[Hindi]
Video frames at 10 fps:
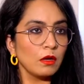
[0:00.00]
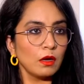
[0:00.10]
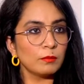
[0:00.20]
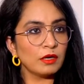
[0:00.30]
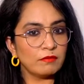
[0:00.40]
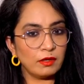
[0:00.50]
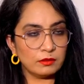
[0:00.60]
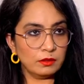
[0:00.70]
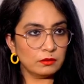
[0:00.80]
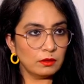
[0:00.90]
हम
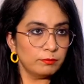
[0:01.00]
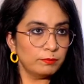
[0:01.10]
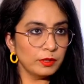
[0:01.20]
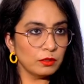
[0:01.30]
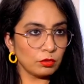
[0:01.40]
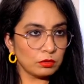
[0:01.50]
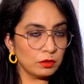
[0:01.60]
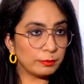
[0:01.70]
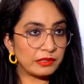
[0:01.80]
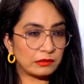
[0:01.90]
खातन तब भी
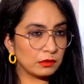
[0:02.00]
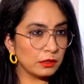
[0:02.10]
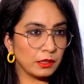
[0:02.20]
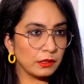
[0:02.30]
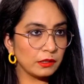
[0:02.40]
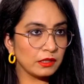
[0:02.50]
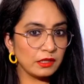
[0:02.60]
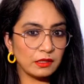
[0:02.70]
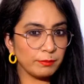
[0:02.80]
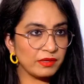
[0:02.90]
रोती पिटती रहीं कि
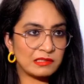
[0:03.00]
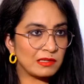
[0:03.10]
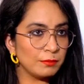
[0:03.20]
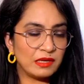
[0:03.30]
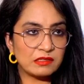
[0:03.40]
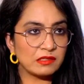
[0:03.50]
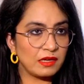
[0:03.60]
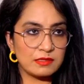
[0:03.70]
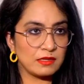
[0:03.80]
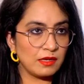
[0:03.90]
ये पर्सनल मैटर
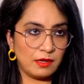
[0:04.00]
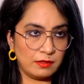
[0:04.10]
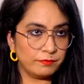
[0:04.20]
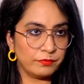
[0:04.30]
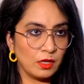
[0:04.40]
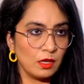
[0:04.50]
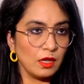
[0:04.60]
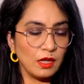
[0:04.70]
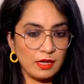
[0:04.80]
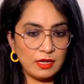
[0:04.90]
कैसे है
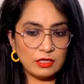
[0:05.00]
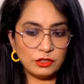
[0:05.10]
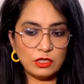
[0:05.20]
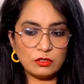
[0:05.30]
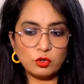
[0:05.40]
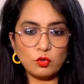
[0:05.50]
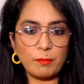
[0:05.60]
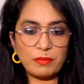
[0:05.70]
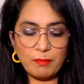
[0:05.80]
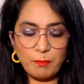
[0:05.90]
एक शख्स जो
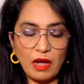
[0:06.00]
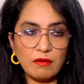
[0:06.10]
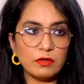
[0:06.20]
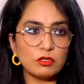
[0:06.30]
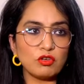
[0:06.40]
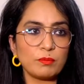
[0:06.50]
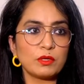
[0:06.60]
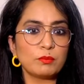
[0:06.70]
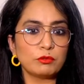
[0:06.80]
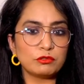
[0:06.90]
अपनी पावर जो
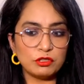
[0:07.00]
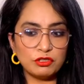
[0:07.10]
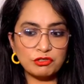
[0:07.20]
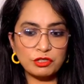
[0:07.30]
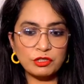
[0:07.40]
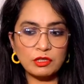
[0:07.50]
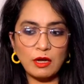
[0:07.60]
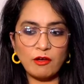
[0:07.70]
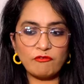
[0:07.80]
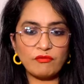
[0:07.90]
अपनी पोजीशन
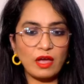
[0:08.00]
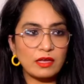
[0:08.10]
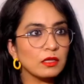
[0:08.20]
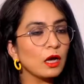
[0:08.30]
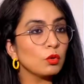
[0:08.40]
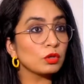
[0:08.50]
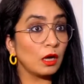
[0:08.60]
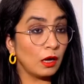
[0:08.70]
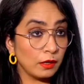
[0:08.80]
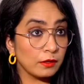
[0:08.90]
का फ़ायदा
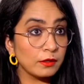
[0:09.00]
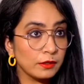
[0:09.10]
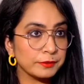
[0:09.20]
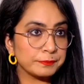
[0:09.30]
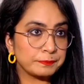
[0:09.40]
उठाकर